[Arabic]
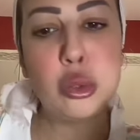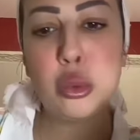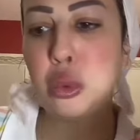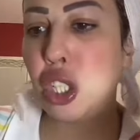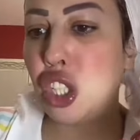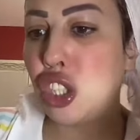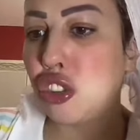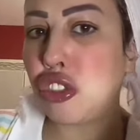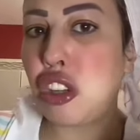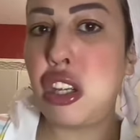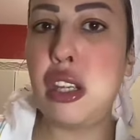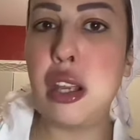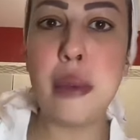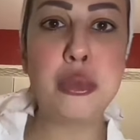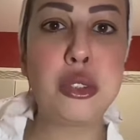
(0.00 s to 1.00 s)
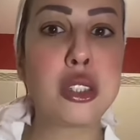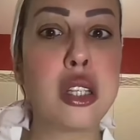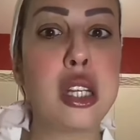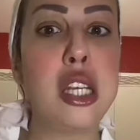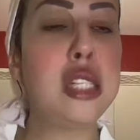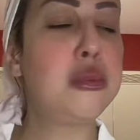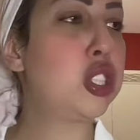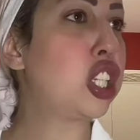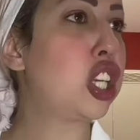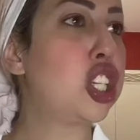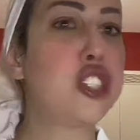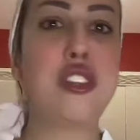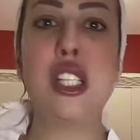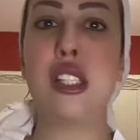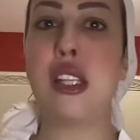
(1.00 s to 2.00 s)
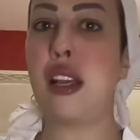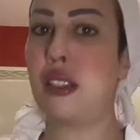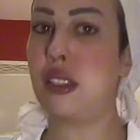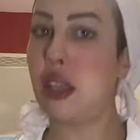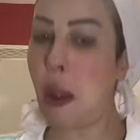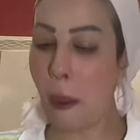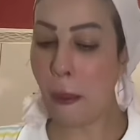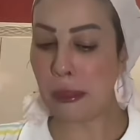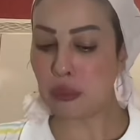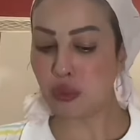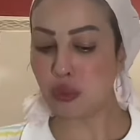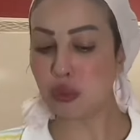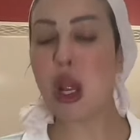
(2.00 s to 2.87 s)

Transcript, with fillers: دواش طيب تكريت في تخرج في ساعتي